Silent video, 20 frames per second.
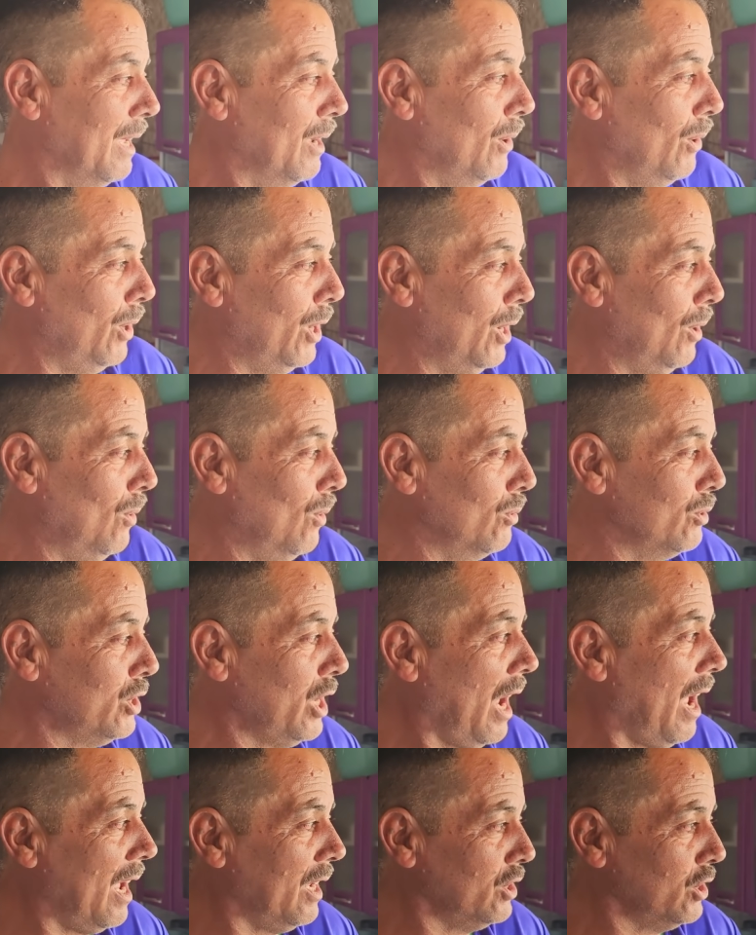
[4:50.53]
eu, eu,
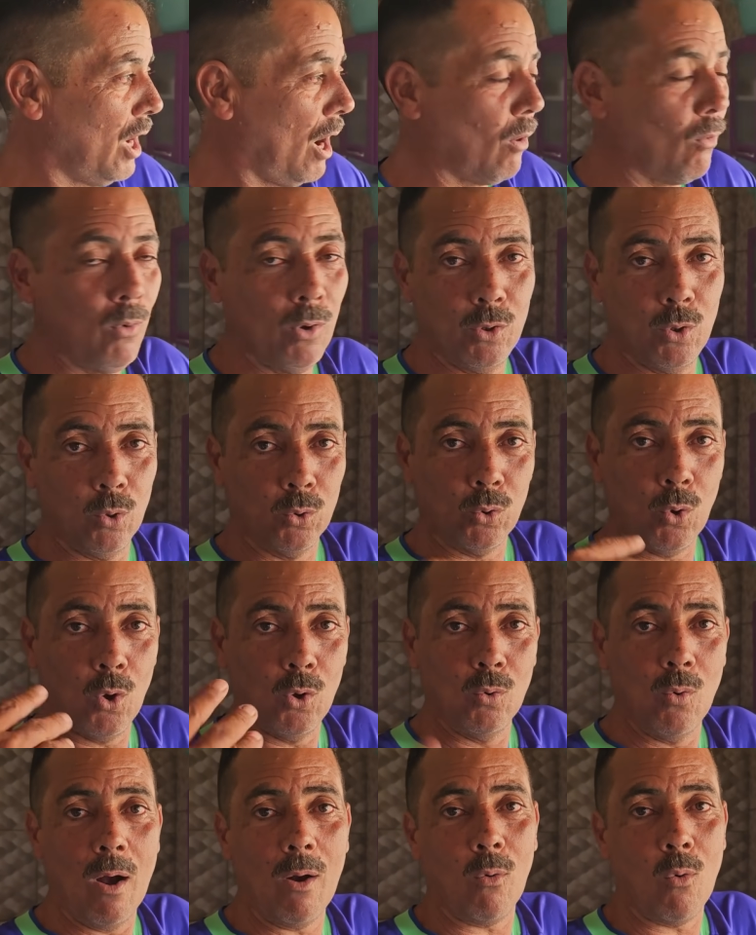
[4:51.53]
já, já quando eu tô
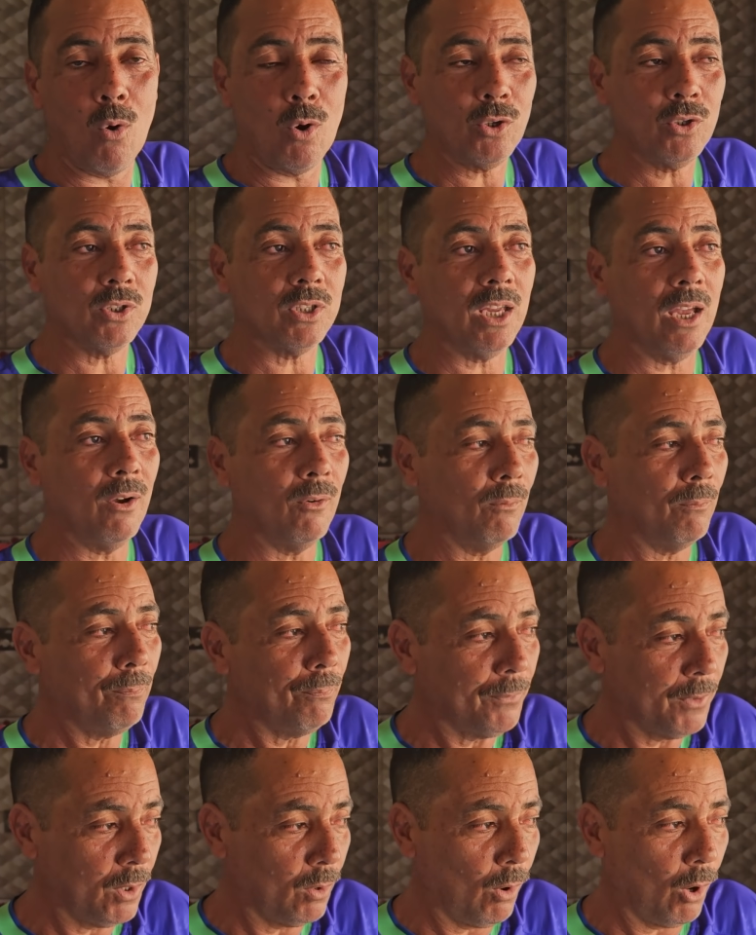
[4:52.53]
numa construção,
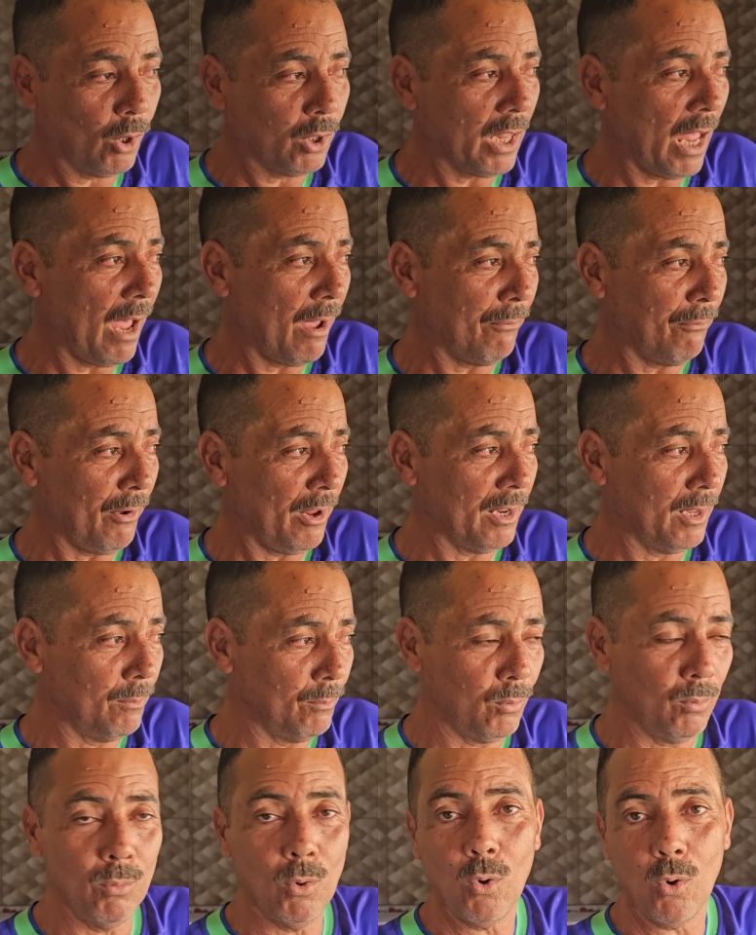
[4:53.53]
igual eu tava
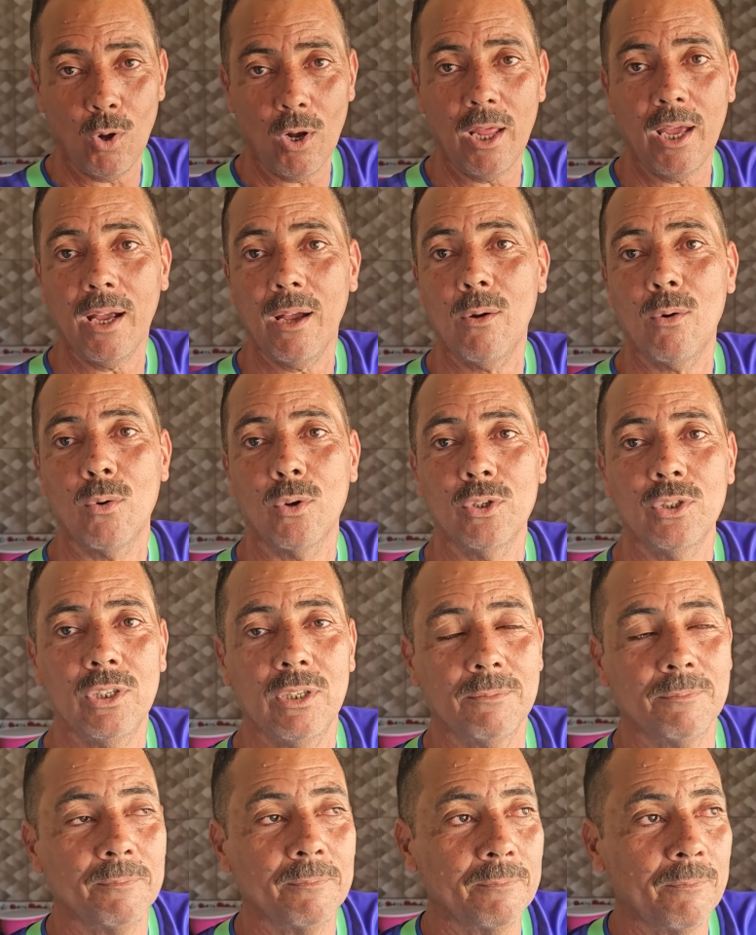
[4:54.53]
falando com meu colega ontem.
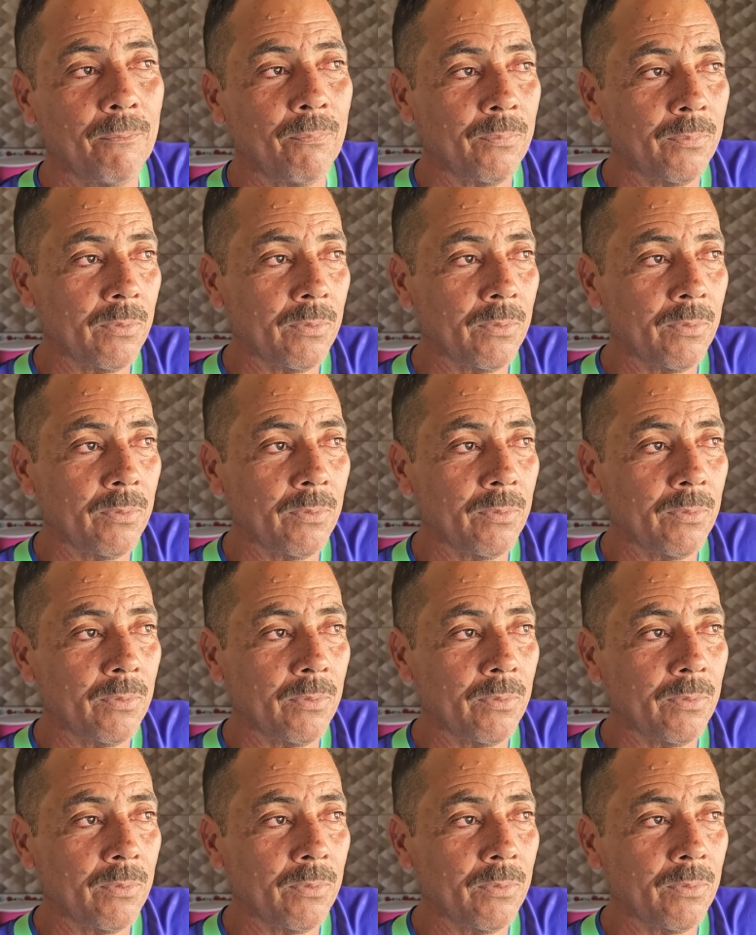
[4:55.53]
Ah.